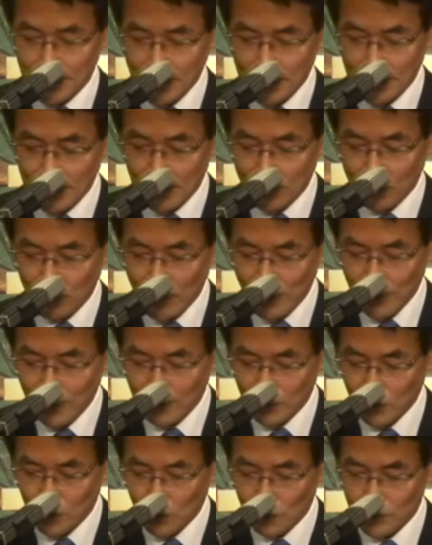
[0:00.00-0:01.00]

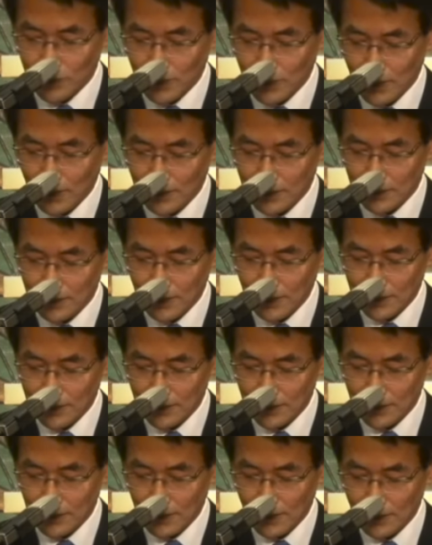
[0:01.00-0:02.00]
자들과 토색하는
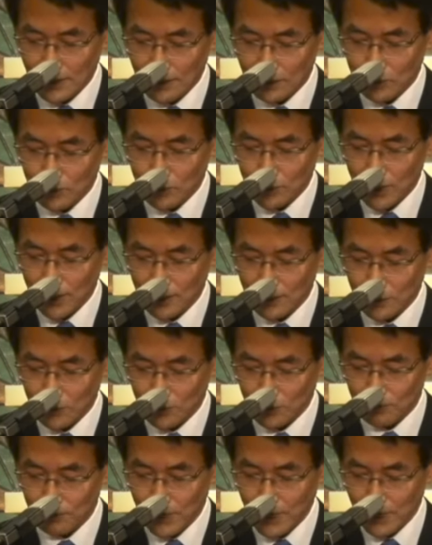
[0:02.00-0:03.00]
자들이나 우상
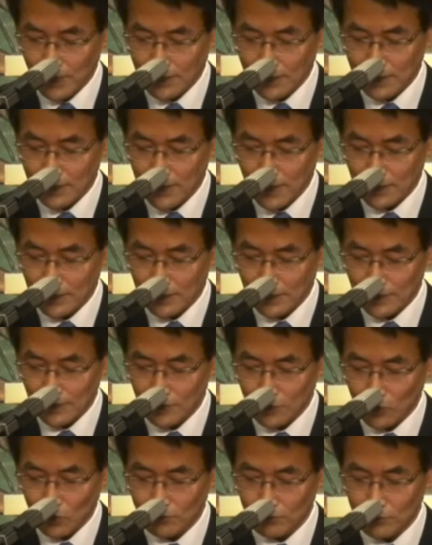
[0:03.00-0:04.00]
숭배하는
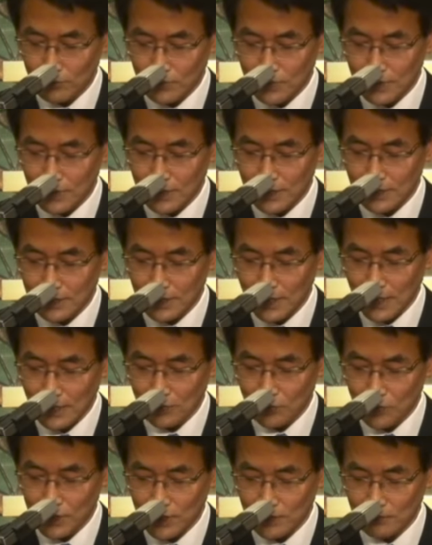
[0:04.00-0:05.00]
자들을 도무지
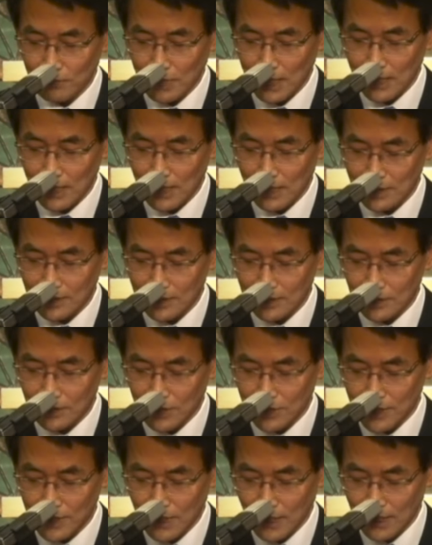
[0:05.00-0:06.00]
사귀지 말라 하는
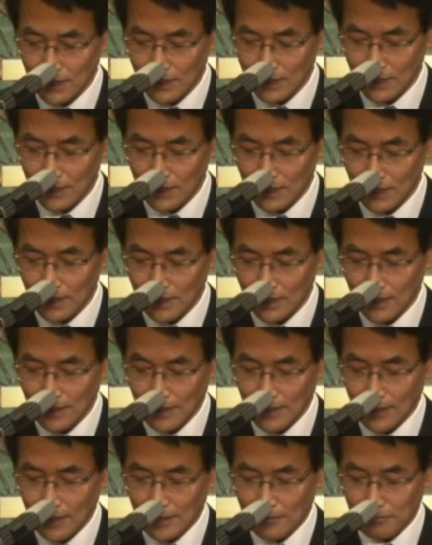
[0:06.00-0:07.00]
것이 아니니
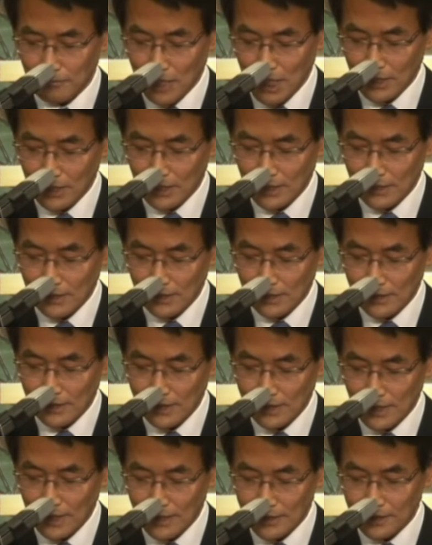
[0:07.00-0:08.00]
만일
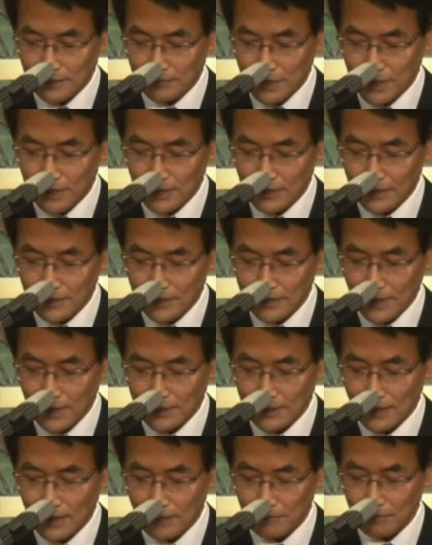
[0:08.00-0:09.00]
그리하려면
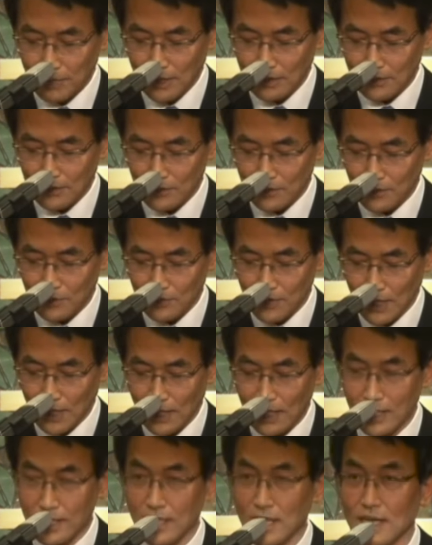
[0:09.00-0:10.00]
세상 밖으로
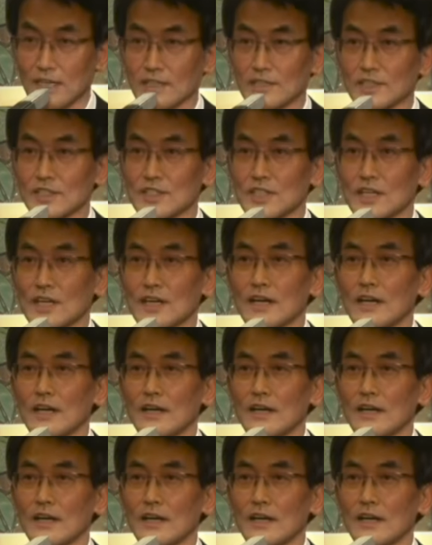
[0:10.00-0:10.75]
나가야 할 것이라.